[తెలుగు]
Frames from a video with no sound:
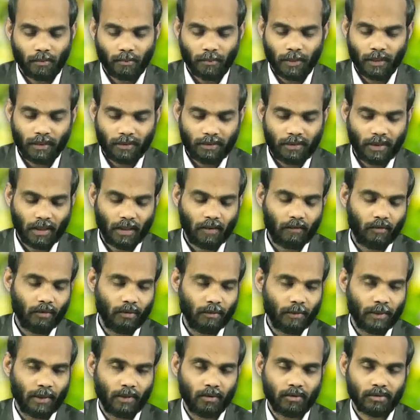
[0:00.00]
మరి
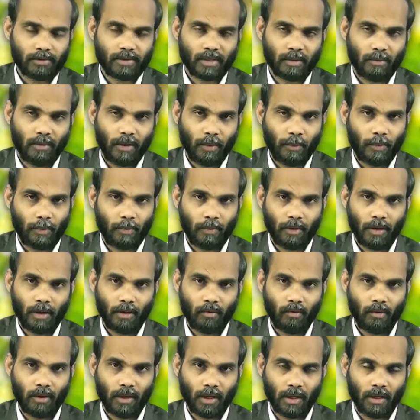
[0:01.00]
దేవుడు మనకు
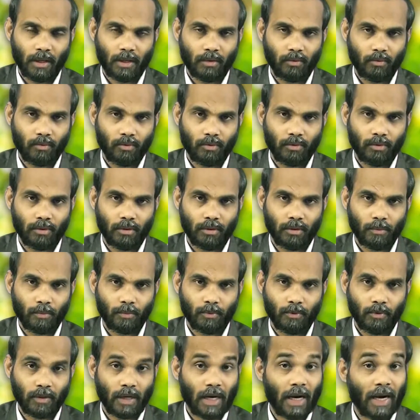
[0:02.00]
సమీపముగా
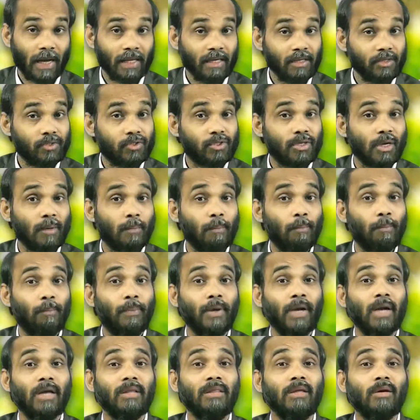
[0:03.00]
ఉండాలనుకుంటున్నప్పుడు ఆయన
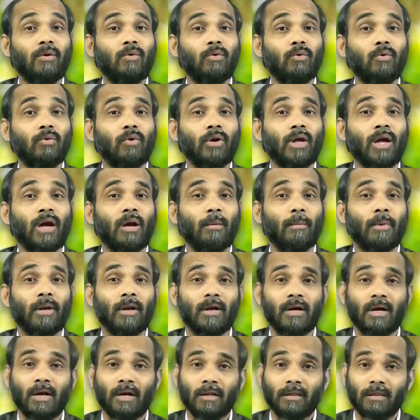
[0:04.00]
చెప్పేది కూడా
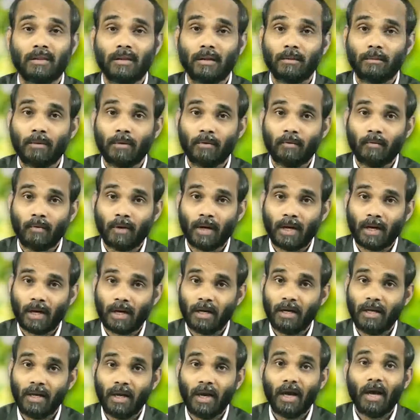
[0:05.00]
మనకు అర్థం
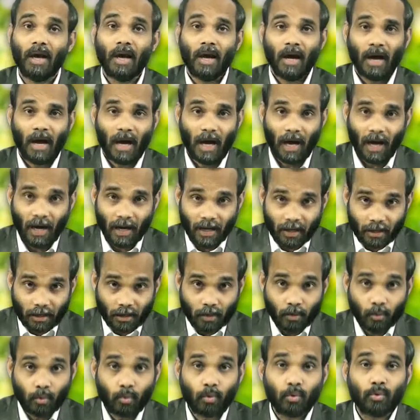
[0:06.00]
అవ్వాలని ఆయన
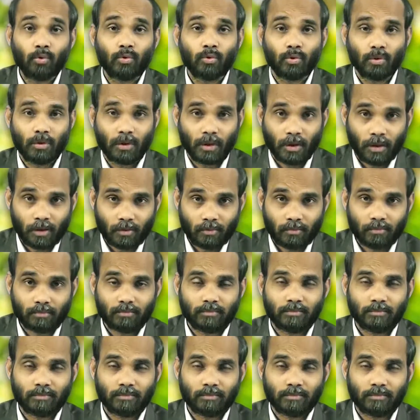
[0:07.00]
అనుకుంటున్నాడు